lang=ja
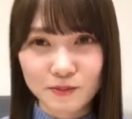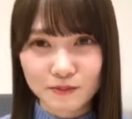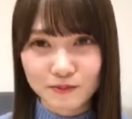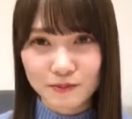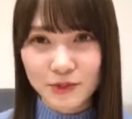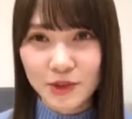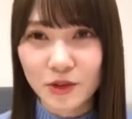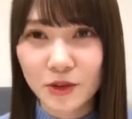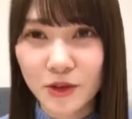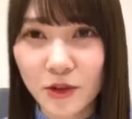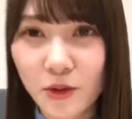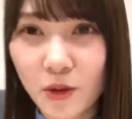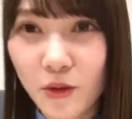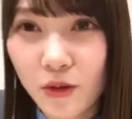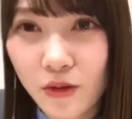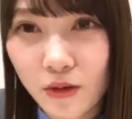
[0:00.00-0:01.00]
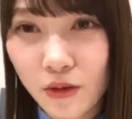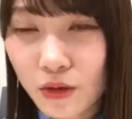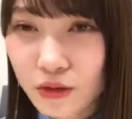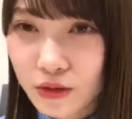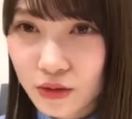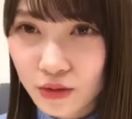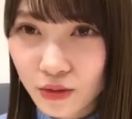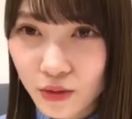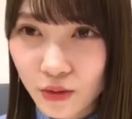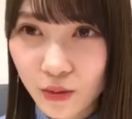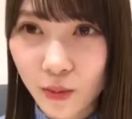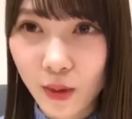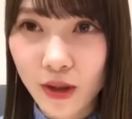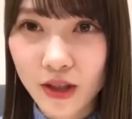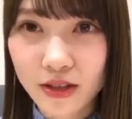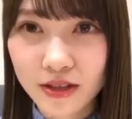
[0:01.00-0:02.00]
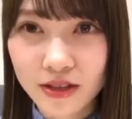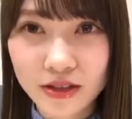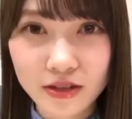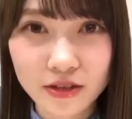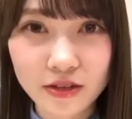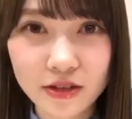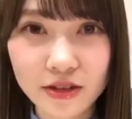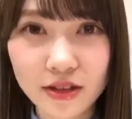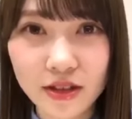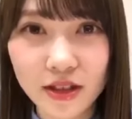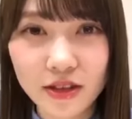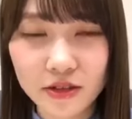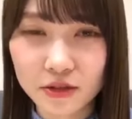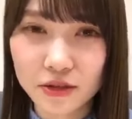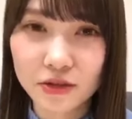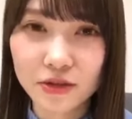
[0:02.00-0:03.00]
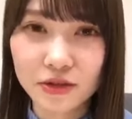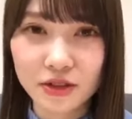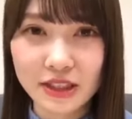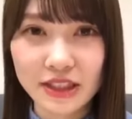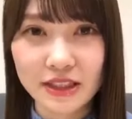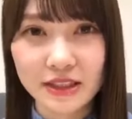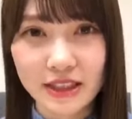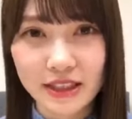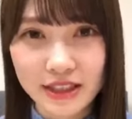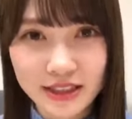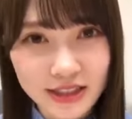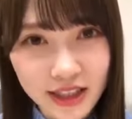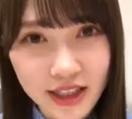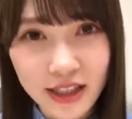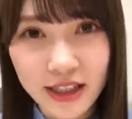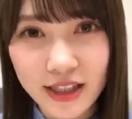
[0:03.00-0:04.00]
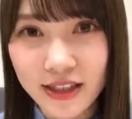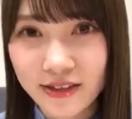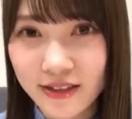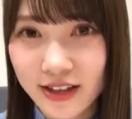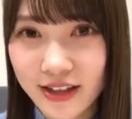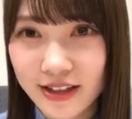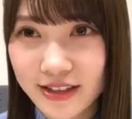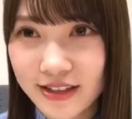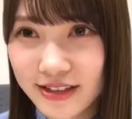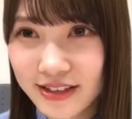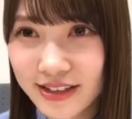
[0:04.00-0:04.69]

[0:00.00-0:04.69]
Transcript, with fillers: うん、そう、きょんこをちょっと小バカにするっていうシーンでした、あれは